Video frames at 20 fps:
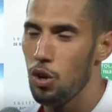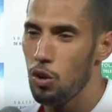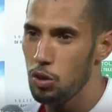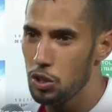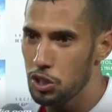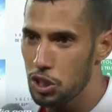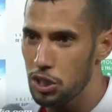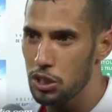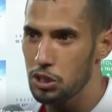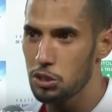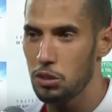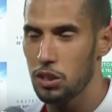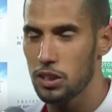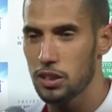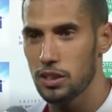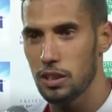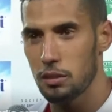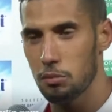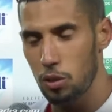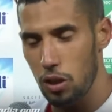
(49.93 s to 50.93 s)
والجيش
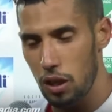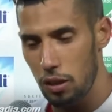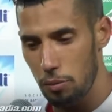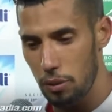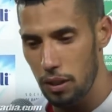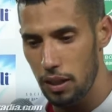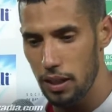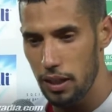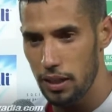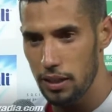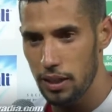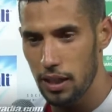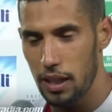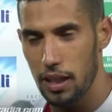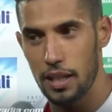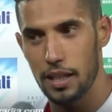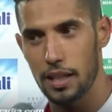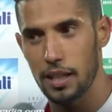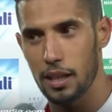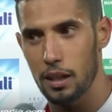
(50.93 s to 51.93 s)
وعندنا مقابله يعني
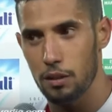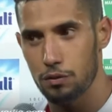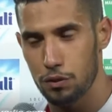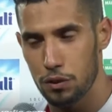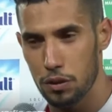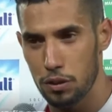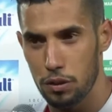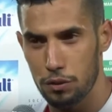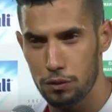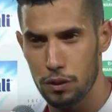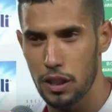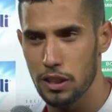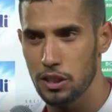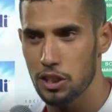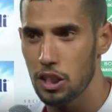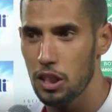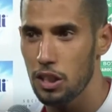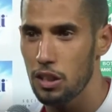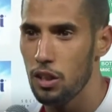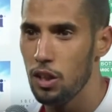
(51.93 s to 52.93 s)
حارقه في
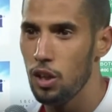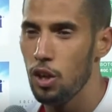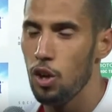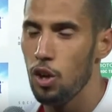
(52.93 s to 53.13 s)
طنجه